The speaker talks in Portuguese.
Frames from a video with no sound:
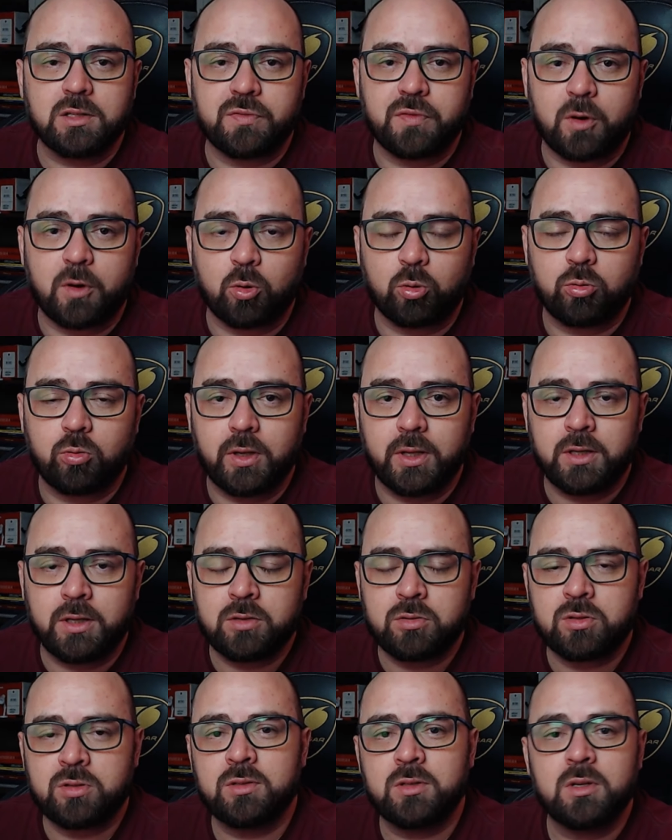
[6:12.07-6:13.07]

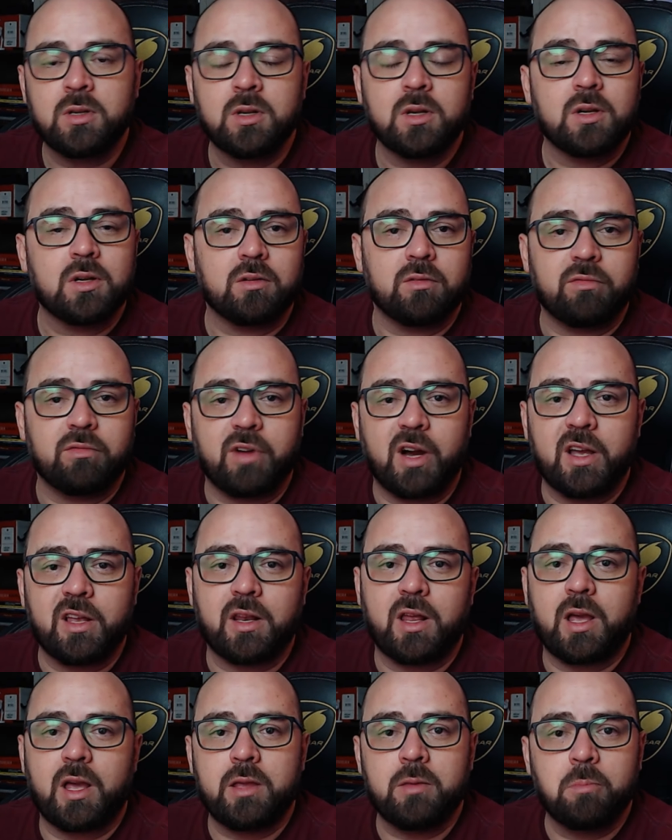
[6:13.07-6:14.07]
fraudulentos, vai
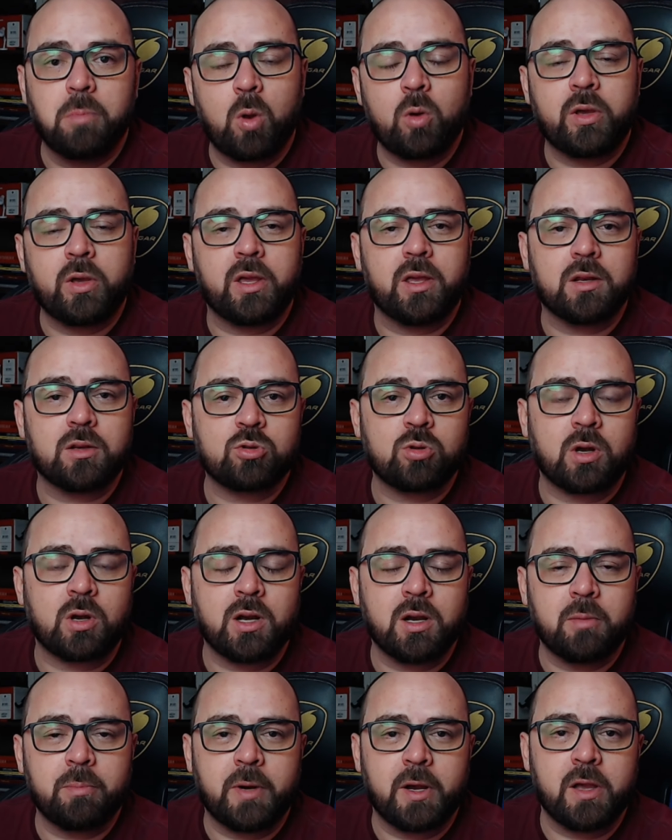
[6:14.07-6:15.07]
lá e bloqueia na sua
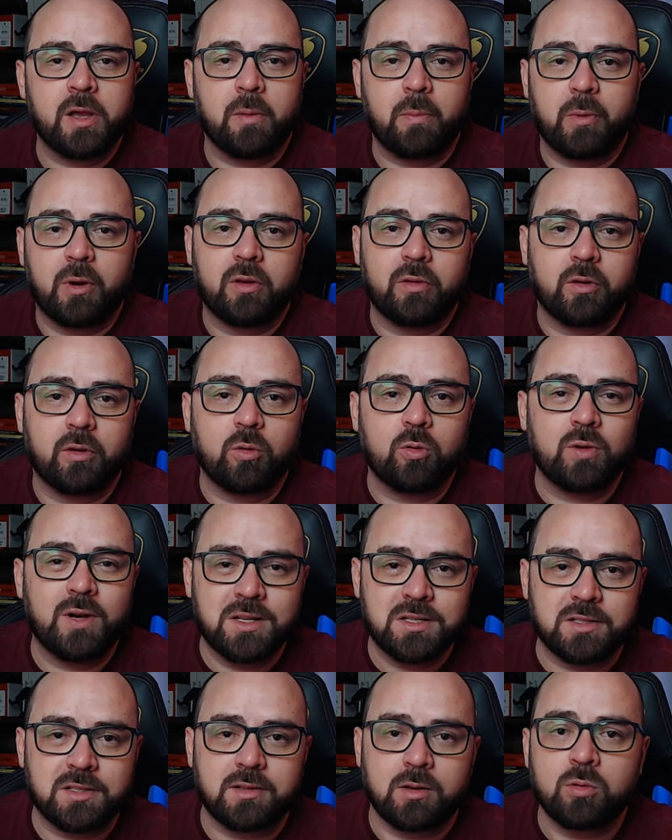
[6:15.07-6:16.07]
campanha para não
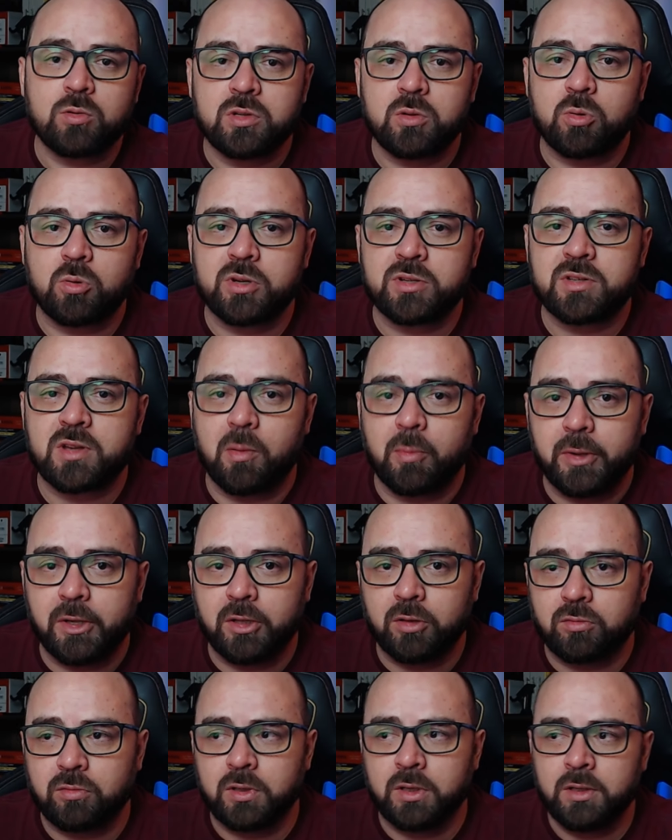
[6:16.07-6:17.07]
gastar o seu
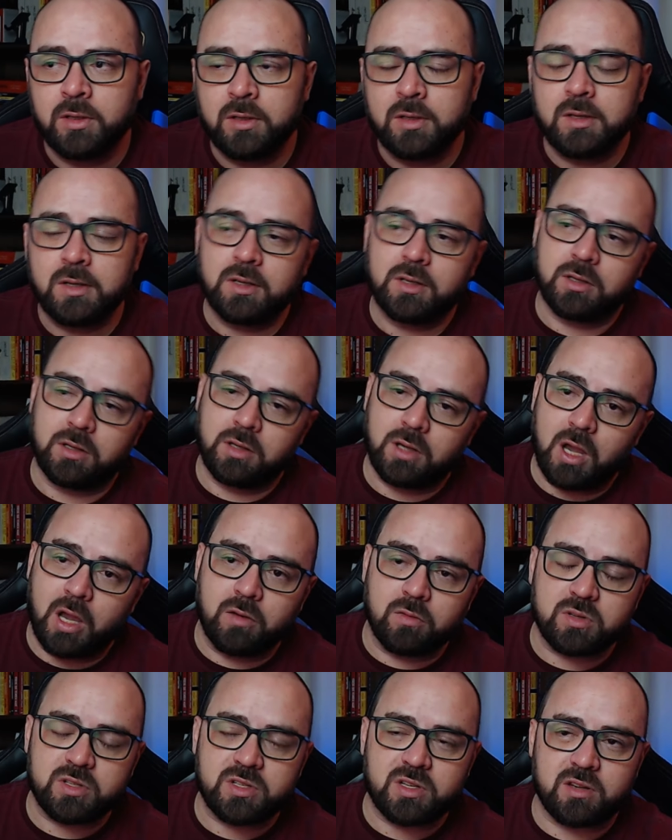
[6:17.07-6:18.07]
orçamento, né? E aí
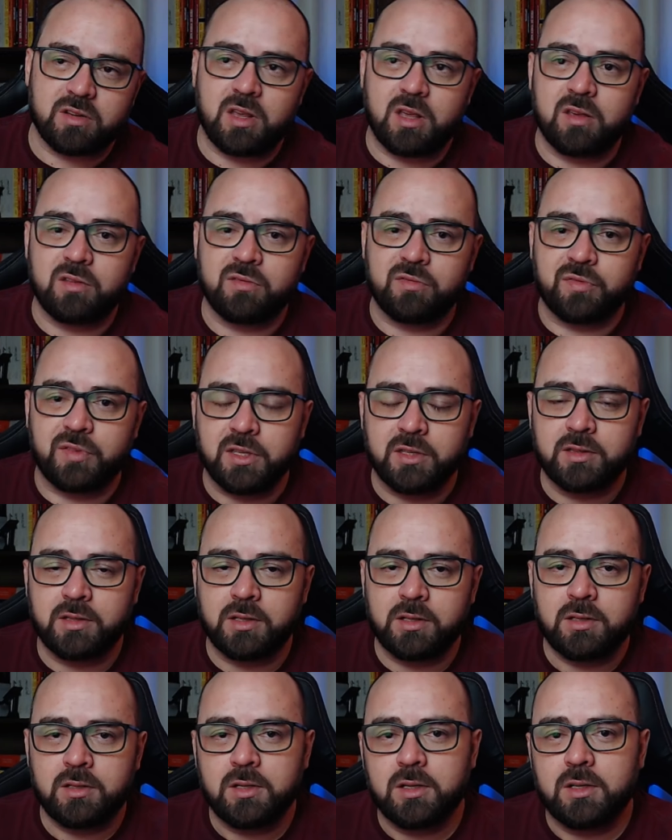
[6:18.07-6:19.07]
você
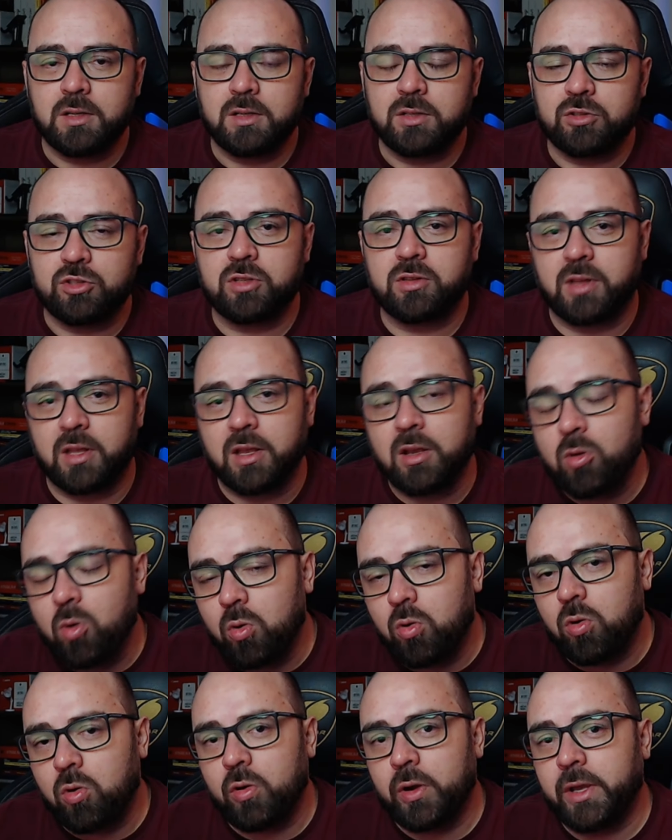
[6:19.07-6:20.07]
evita de ter
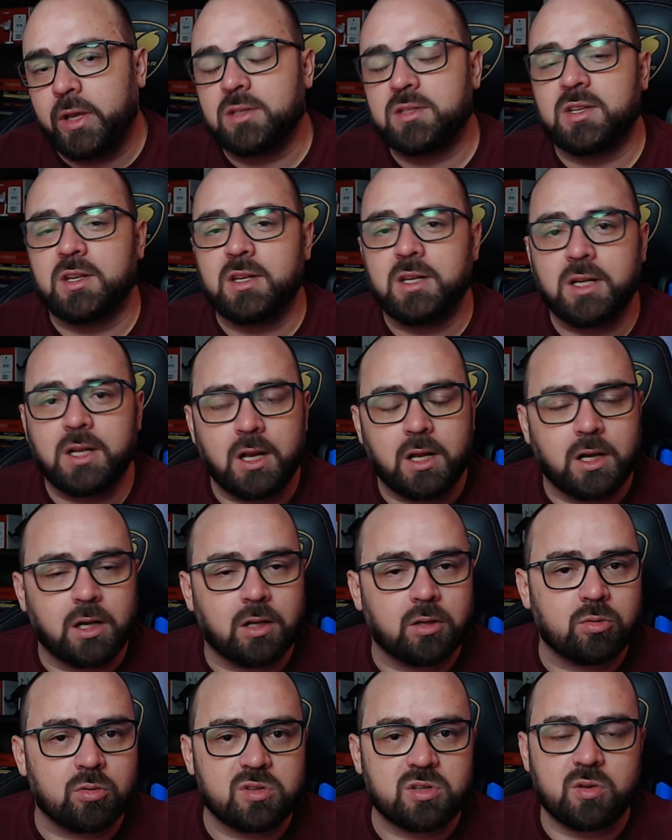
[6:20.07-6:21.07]
concorrentes ali
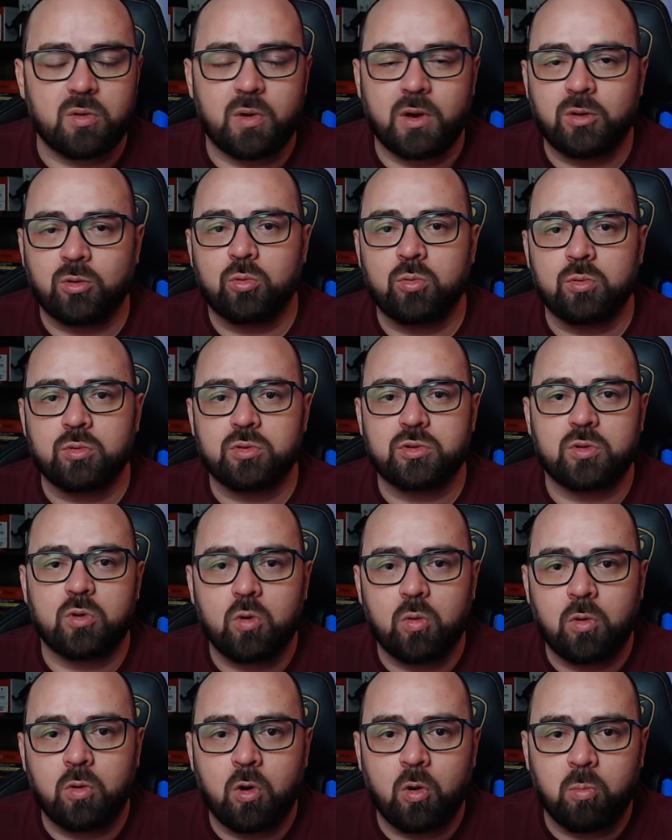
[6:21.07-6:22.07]
clicando no seu anúncio,
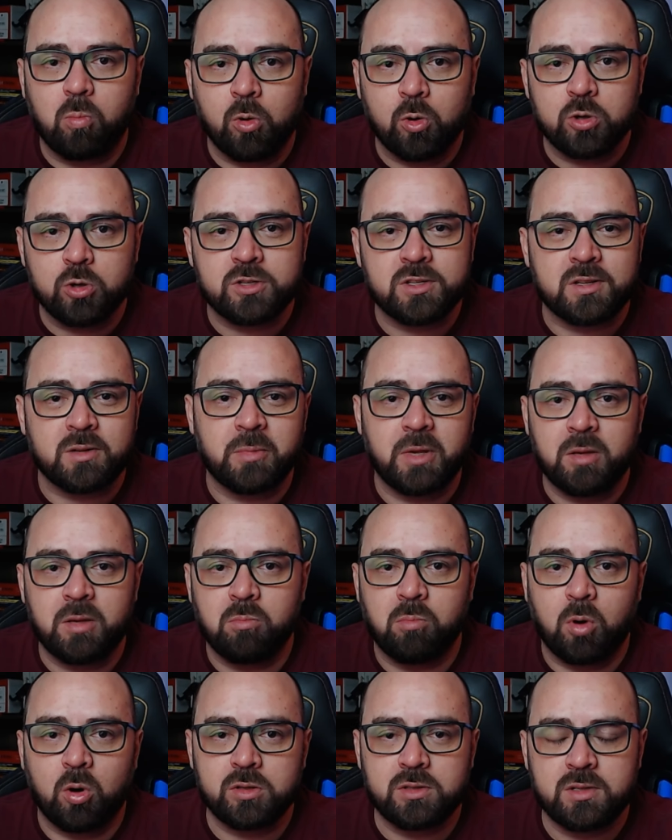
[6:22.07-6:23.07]
ou robôs também,
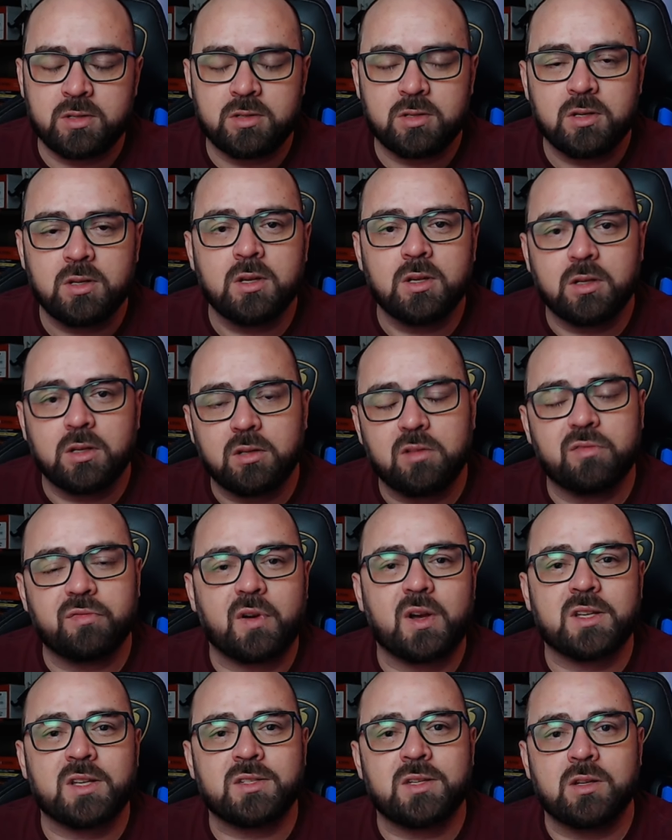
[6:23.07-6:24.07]
bots, que
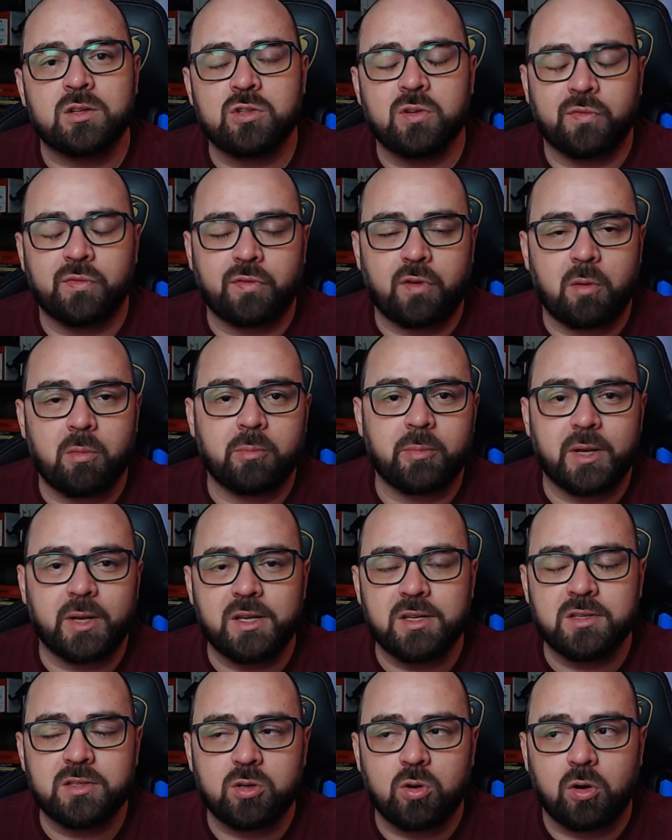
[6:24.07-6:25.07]
fazem isso de forma
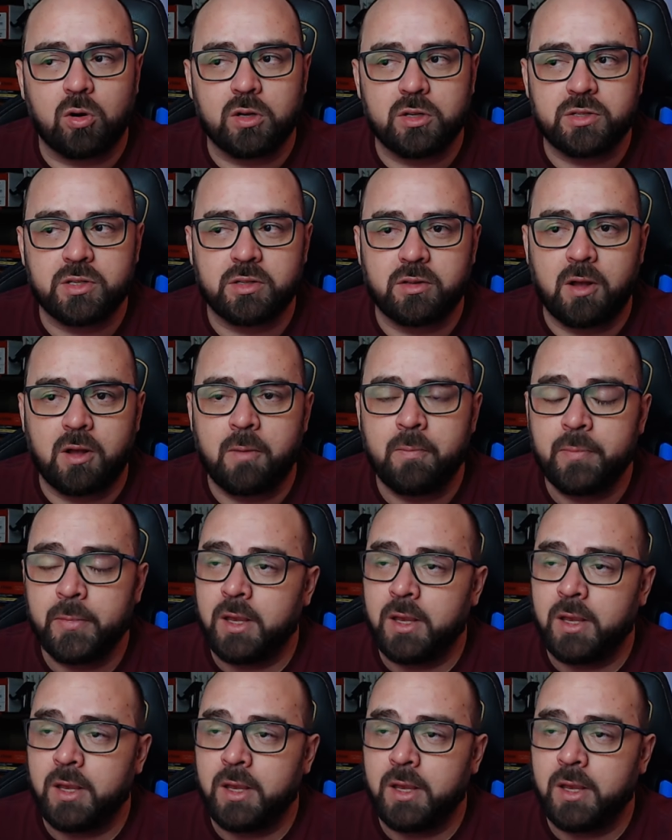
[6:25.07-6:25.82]
maliciosa, tá?